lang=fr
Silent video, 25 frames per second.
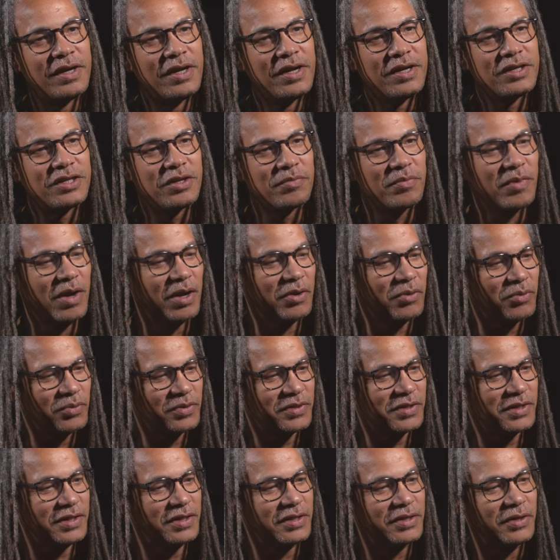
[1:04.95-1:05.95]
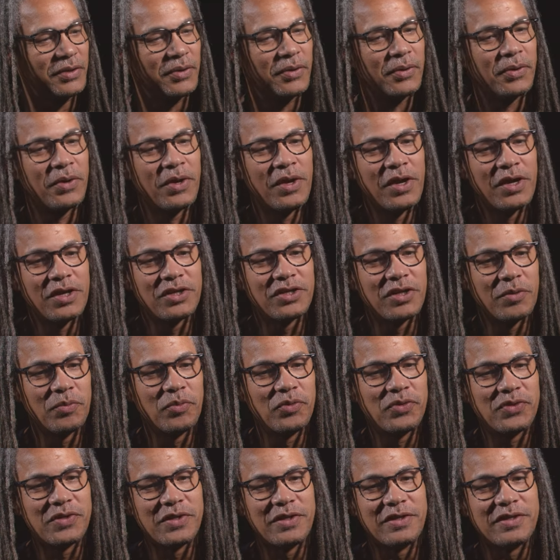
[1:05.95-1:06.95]
J'aime raconter, euh, j'aime
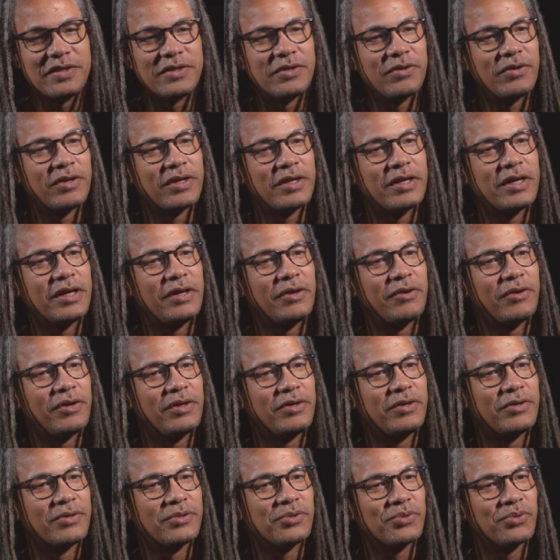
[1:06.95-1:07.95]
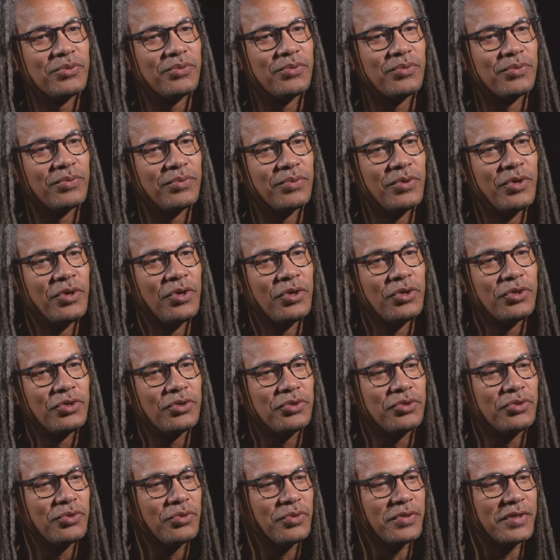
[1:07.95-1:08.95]
utiliser le créole dans son
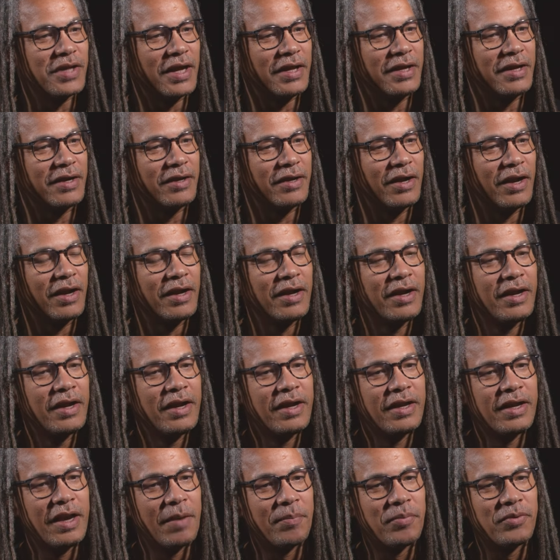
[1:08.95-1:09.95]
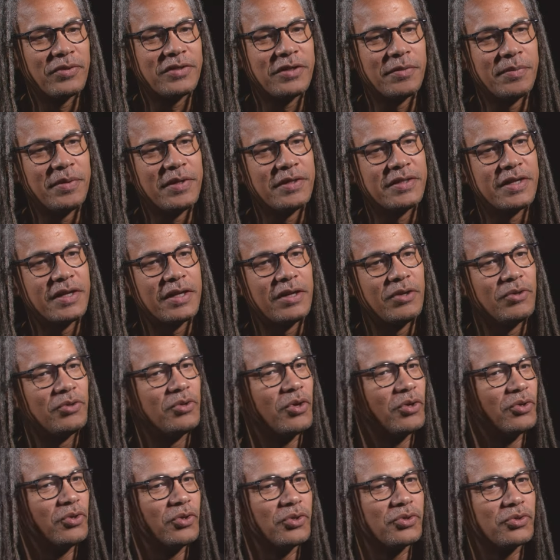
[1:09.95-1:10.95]
jus, c'est-à-dire la, possibilité qu'il nous
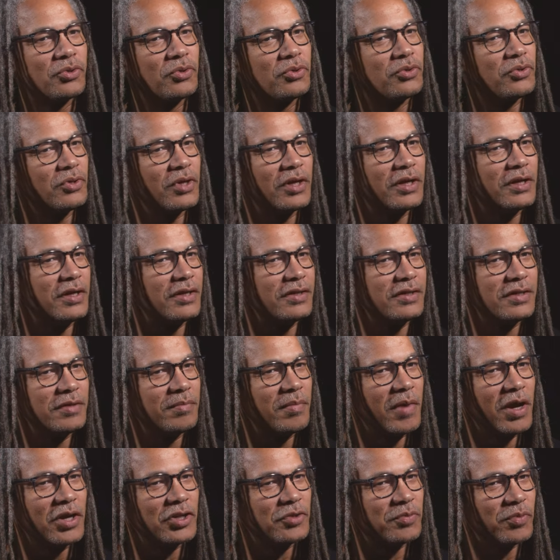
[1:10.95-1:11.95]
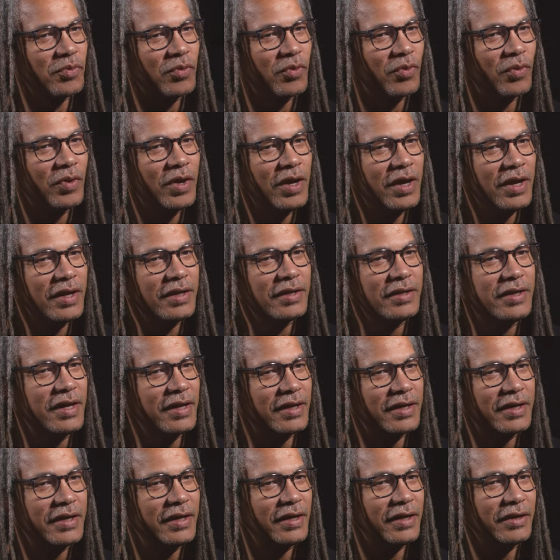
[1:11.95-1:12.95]
donne de structurer des images pour
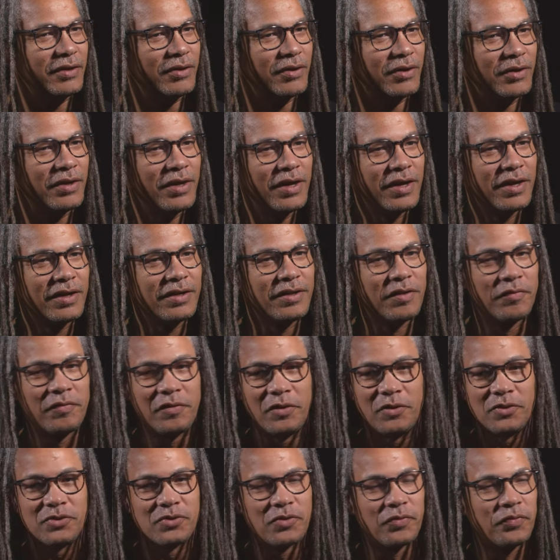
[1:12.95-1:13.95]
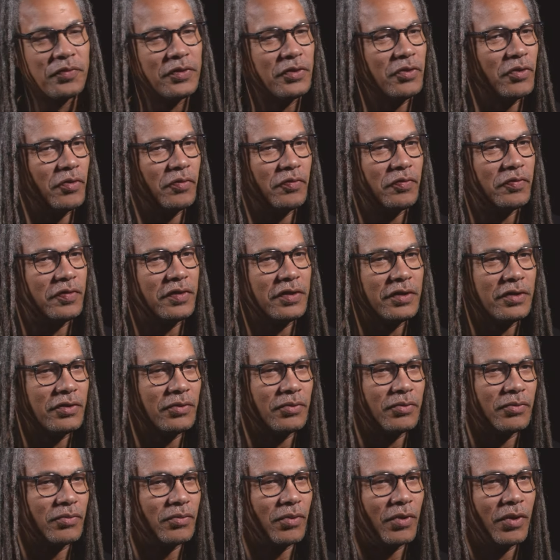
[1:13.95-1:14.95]
décrire euh, des philosophies de vie
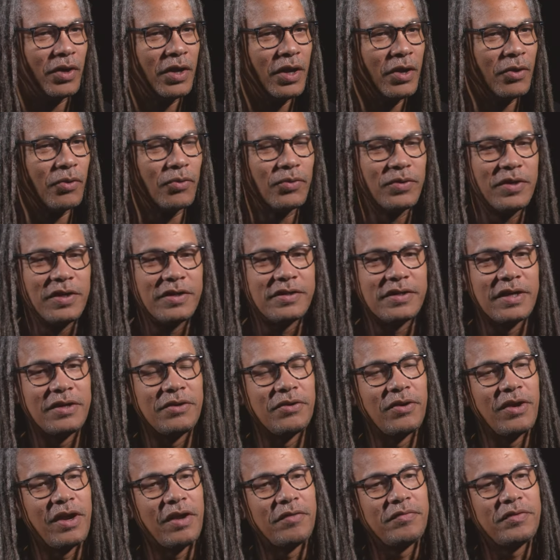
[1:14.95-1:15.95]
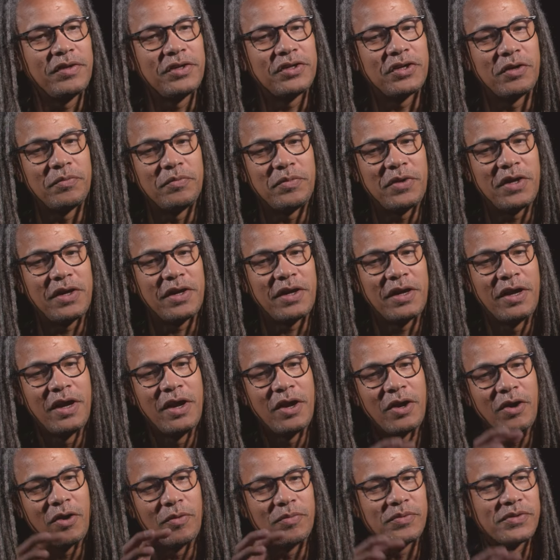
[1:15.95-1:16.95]
euh, ou, des scènes de la vie. J'aime bien
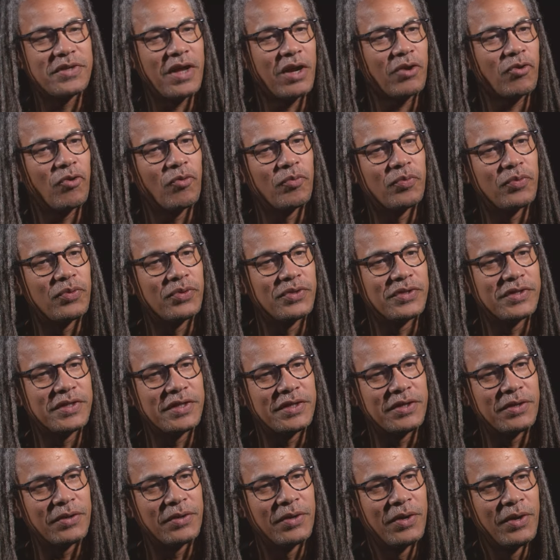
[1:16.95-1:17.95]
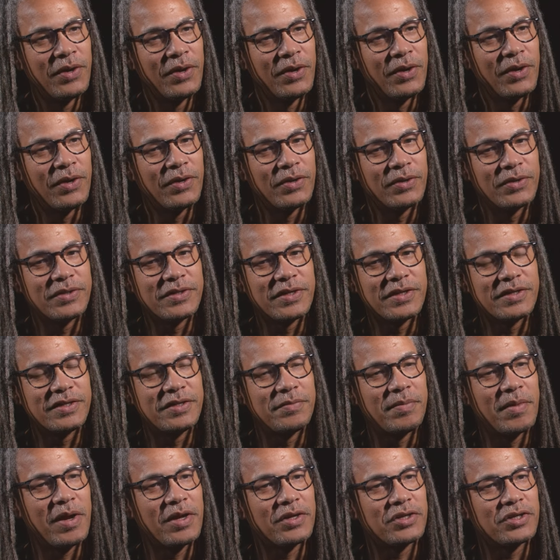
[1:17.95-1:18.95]
comme ça composer ces
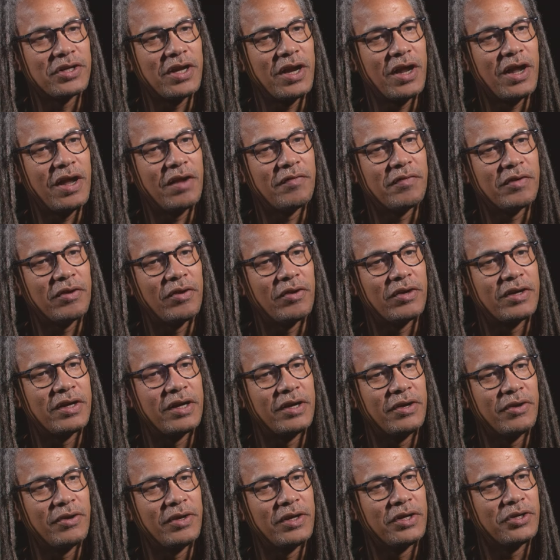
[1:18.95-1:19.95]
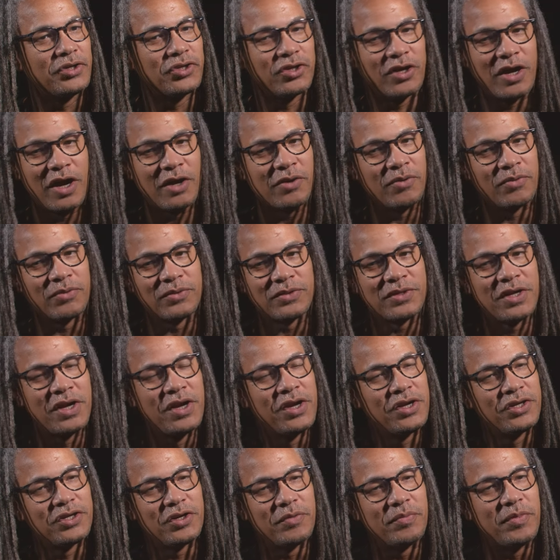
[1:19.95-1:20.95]
images-là avec le créole et je raconte,
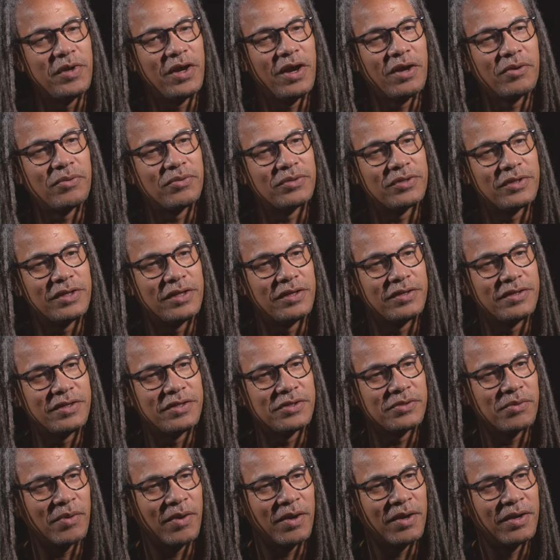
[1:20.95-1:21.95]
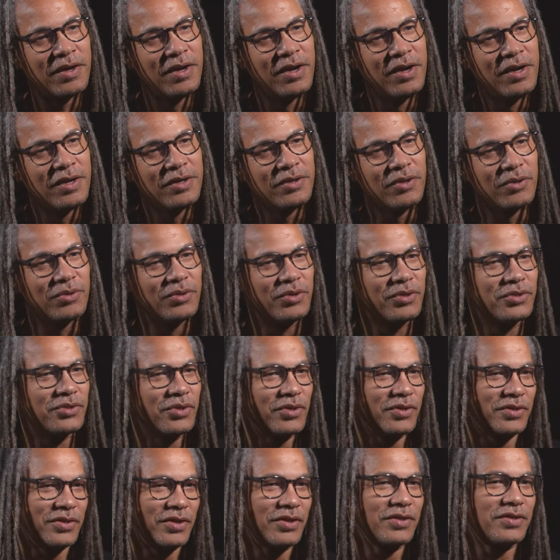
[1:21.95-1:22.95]
j'aime bien raconter des histoires. Donc, tu dans ce
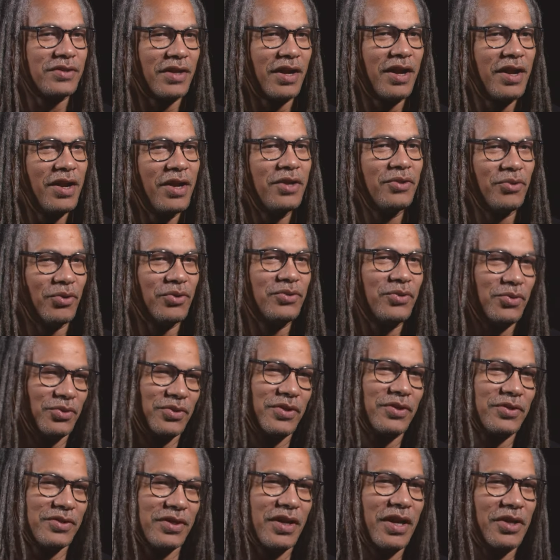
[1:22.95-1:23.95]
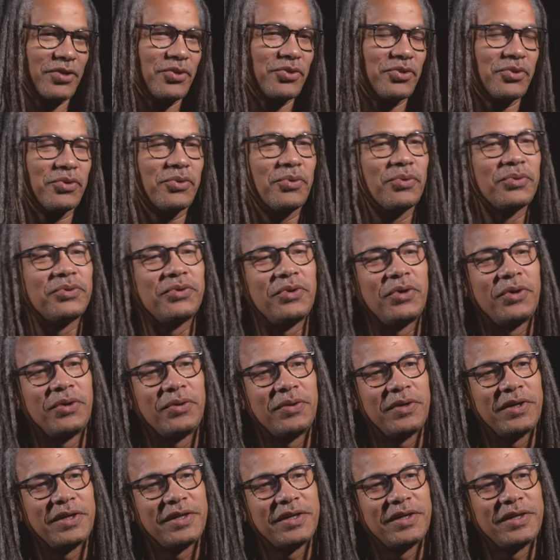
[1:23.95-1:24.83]
sens-là, ce sens-là, je suis conteur.